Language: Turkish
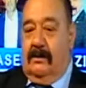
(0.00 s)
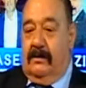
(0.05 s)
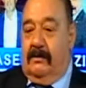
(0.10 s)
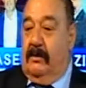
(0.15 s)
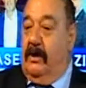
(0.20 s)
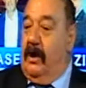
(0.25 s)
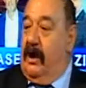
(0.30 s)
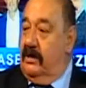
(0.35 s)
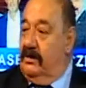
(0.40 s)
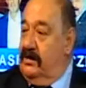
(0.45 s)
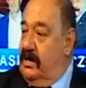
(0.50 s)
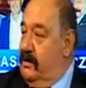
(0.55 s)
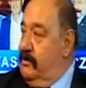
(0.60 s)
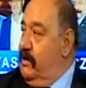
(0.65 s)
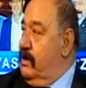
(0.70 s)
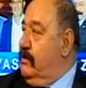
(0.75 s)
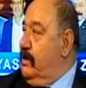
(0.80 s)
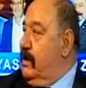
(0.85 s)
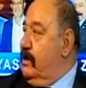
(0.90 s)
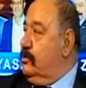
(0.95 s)

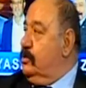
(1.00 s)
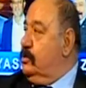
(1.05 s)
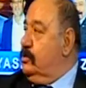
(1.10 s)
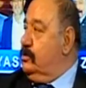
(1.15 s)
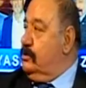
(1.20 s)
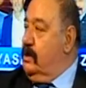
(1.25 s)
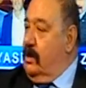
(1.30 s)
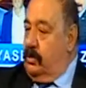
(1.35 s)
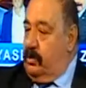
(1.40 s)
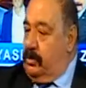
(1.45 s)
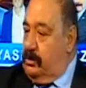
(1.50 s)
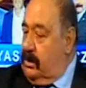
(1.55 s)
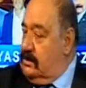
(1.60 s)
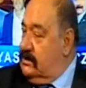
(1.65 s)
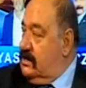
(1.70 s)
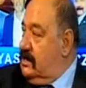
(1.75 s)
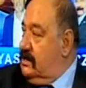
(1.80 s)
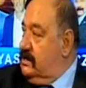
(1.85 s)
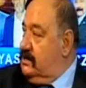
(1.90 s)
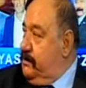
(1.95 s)
ATM memuruysa onu da
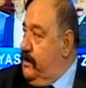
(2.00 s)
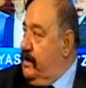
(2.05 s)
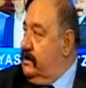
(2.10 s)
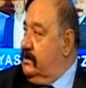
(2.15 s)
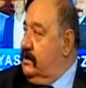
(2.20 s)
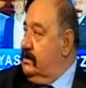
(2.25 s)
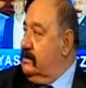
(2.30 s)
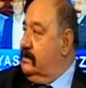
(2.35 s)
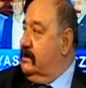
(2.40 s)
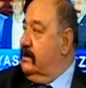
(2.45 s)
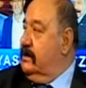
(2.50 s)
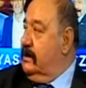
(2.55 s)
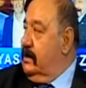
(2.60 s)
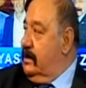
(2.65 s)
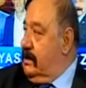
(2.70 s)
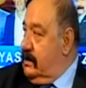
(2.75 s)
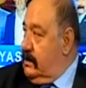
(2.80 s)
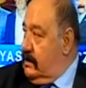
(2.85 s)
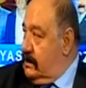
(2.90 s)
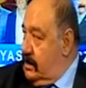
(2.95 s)
sen ispat et.
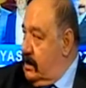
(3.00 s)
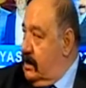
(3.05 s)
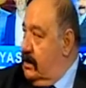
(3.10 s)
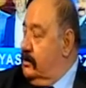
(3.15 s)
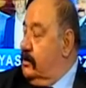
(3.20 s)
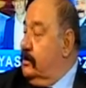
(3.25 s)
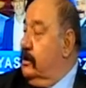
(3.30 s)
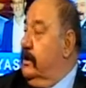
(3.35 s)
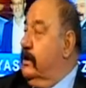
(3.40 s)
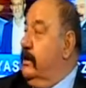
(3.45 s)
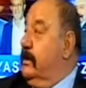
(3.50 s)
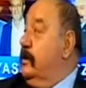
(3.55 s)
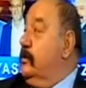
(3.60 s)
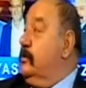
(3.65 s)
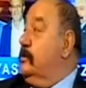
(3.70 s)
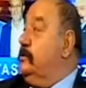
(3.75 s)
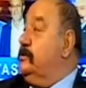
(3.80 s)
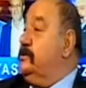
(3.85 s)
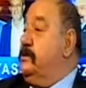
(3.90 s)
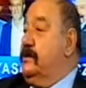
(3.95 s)
Evet, yani
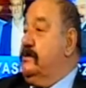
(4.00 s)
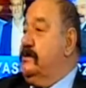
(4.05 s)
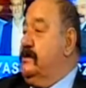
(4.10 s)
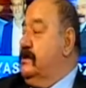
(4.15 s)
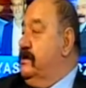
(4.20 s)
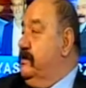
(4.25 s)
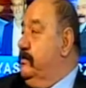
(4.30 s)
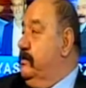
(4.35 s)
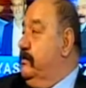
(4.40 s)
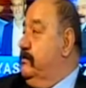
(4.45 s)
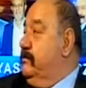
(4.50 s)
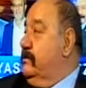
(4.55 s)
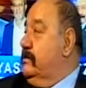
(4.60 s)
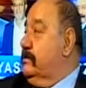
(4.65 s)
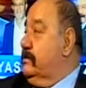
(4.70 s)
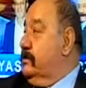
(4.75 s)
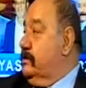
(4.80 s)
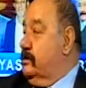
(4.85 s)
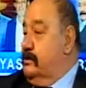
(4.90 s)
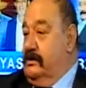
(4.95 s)
isterse yani. kimin
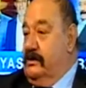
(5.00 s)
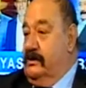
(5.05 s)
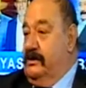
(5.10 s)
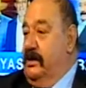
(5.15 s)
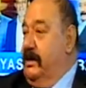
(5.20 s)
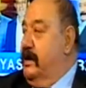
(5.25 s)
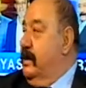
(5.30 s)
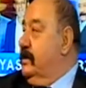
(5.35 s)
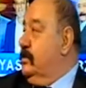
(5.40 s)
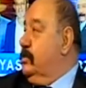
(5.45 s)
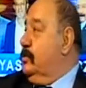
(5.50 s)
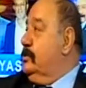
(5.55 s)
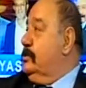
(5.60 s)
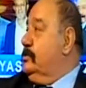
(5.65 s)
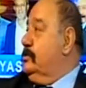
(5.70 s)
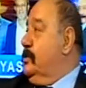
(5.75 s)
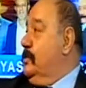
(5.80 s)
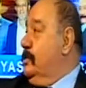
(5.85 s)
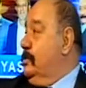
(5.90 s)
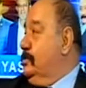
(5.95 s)
e, yeğeni
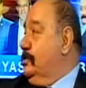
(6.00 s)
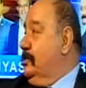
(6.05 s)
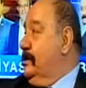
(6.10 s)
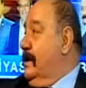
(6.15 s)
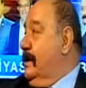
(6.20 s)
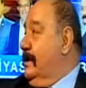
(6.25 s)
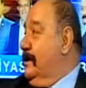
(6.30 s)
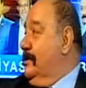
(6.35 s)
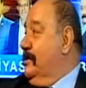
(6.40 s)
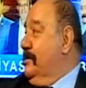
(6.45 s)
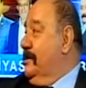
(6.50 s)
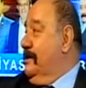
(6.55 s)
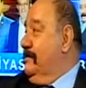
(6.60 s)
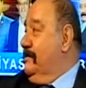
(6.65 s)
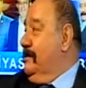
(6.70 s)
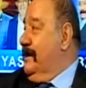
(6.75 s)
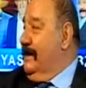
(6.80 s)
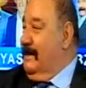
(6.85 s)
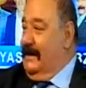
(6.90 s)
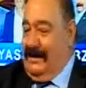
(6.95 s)
olursa olsun evet, yani öyle evet,
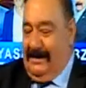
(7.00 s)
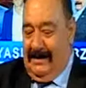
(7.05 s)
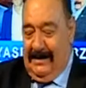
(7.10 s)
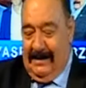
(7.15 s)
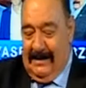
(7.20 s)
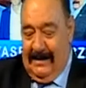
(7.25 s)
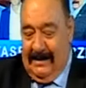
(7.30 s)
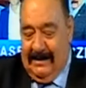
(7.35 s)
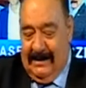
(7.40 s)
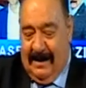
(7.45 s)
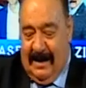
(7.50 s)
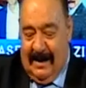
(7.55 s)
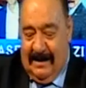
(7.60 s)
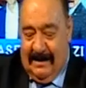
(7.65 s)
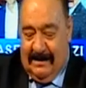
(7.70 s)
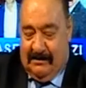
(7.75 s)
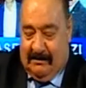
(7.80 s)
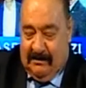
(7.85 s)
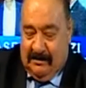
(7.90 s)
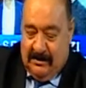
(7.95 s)
mi ya? Evet.
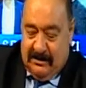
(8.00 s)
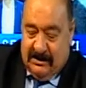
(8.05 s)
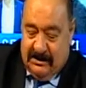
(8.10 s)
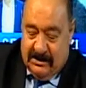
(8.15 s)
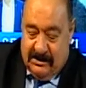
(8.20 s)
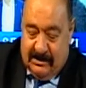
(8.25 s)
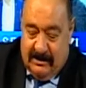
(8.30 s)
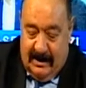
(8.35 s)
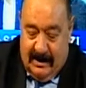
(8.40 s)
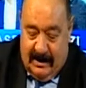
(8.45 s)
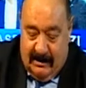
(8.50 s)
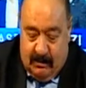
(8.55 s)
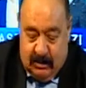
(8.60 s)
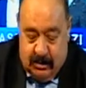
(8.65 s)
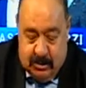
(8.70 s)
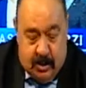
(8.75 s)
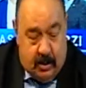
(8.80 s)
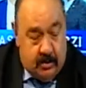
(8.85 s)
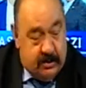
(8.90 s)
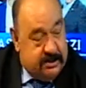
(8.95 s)
Yani bu iş, bu
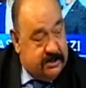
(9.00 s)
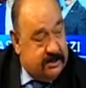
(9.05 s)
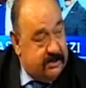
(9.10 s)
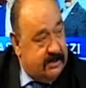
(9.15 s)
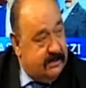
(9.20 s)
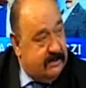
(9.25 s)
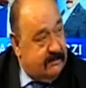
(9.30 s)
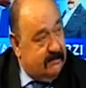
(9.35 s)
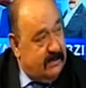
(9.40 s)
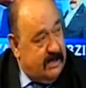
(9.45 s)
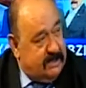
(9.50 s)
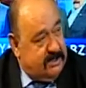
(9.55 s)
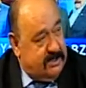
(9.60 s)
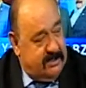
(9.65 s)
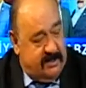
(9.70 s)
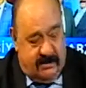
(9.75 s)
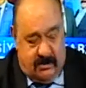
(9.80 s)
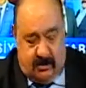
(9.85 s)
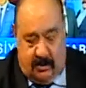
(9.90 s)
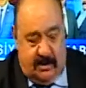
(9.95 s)
şov işi başta
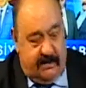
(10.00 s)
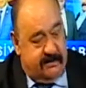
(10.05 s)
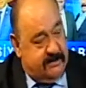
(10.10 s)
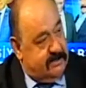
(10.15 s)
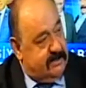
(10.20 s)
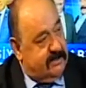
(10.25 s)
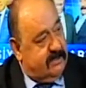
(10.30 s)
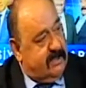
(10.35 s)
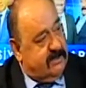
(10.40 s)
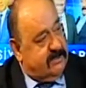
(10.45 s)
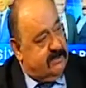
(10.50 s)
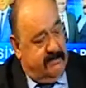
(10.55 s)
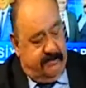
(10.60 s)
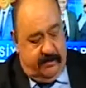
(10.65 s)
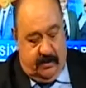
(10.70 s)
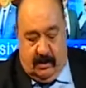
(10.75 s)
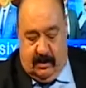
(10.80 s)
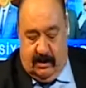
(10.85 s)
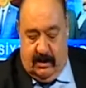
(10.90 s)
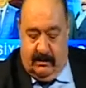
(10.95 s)
da söylemiştik geçen
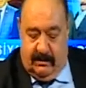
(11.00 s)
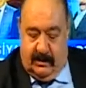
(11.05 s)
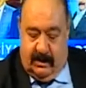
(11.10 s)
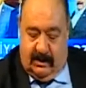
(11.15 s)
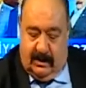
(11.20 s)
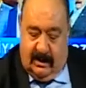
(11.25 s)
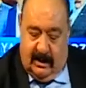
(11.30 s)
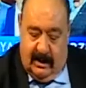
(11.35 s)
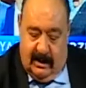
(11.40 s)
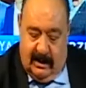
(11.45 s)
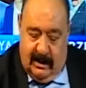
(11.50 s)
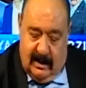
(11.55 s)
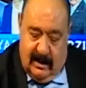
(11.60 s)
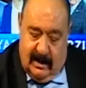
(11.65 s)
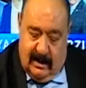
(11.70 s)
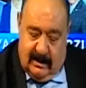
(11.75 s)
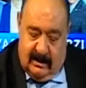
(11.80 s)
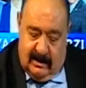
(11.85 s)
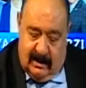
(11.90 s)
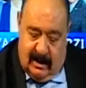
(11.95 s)
programlarda.
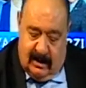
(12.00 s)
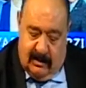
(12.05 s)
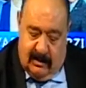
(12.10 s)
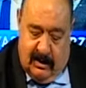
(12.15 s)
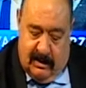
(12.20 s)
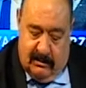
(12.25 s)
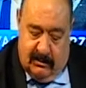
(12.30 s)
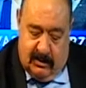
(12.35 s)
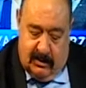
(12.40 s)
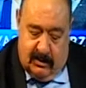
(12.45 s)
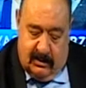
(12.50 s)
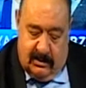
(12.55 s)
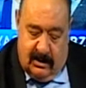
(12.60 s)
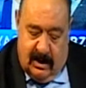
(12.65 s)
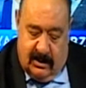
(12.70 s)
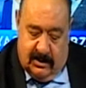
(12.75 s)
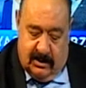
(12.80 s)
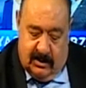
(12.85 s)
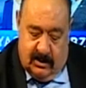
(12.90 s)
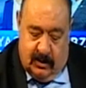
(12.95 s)
Yani bunu
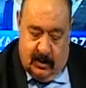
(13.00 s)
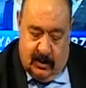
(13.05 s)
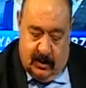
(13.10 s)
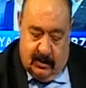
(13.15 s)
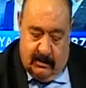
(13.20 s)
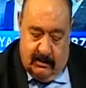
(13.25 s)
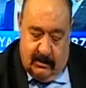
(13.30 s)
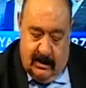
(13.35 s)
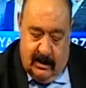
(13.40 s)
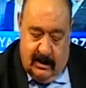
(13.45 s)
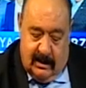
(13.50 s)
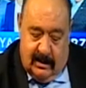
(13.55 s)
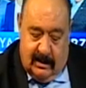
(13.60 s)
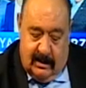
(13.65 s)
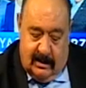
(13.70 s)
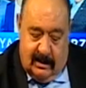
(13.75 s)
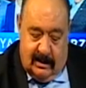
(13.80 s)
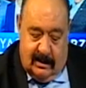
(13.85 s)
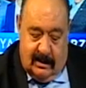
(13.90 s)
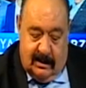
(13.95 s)
yadırıyorum.
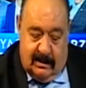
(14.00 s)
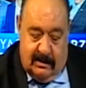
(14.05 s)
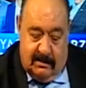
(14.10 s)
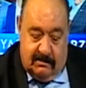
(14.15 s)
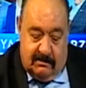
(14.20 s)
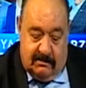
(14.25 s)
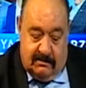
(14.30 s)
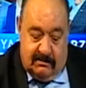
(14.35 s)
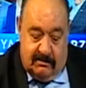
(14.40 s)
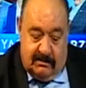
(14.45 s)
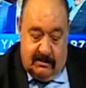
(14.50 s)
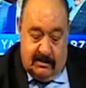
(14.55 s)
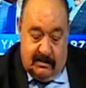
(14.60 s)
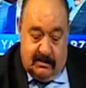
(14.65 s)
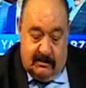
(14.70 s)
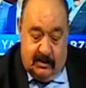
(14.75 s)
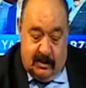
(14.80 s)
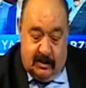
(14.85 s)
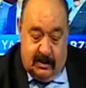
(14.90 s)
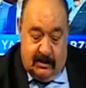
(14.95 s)
E,
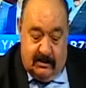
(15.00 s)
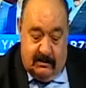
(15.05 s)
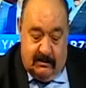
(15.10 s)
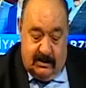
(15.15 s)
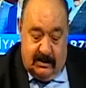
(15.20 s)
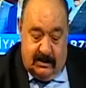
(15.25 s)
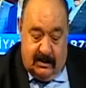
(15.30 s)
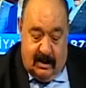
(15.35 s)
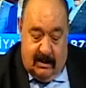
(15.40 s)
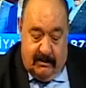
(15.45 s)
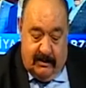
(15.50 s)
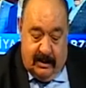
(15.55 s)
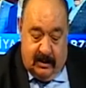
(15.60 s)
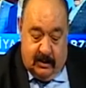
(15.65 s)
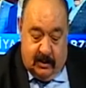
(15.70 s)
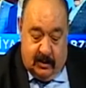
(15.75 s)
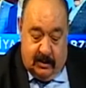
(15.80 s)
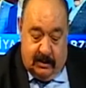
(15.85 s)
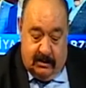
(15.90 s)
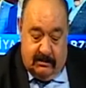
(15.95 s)
bugün bir haber
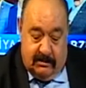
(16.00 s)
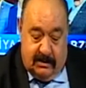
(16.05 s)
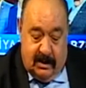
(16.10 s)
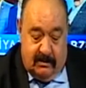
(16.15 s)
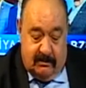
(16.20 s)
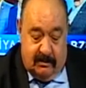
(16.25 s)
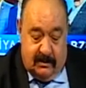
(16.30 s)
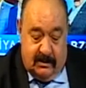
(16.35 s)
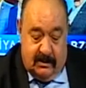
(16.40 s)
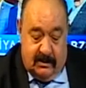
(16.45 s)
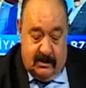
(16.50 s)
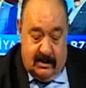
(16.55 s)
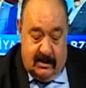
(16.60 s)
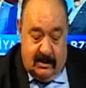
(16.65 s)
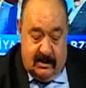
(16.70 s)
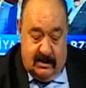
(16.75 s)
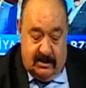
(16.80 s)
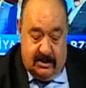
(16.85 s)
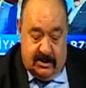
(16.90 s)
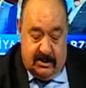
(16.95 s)
okudum. Tam
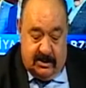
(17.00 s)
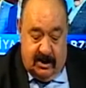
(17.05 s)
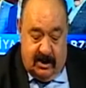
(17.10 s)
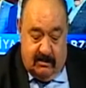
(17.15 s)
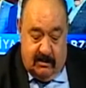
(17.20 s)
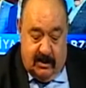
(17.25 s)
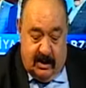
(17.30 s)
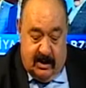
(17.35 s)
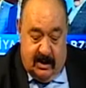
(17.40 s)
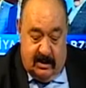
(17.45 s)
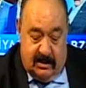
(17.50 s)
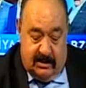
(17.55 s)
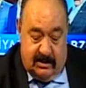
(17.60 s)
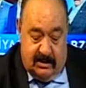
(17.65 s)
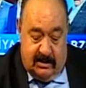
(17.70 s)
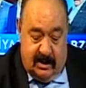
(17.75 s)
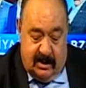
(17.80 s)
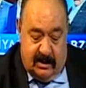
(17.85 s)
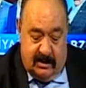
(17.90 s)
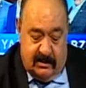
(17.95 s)
e, İçişleri
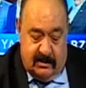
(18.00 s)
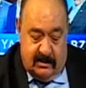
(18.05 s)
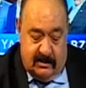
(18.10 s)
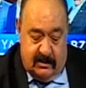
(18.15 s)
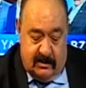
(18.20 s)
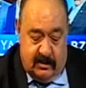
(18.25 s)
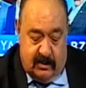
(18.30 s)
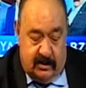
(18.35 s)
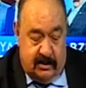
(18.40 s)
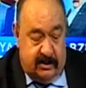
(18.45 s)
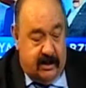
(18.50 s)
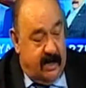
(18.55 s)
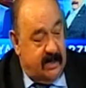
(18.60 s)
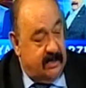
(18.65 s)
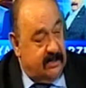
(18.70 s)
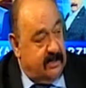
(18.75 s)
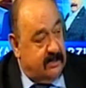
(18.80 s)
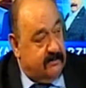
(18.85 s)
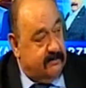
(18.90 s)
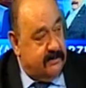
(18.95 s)
Bakanlığı da e, bunu
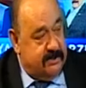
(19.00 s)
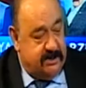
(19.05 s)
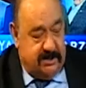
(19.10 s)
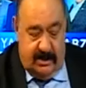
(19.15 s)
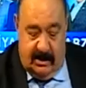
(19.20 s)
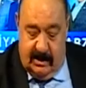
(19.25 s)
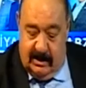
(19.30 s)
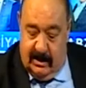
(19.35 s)
teyit etmiş.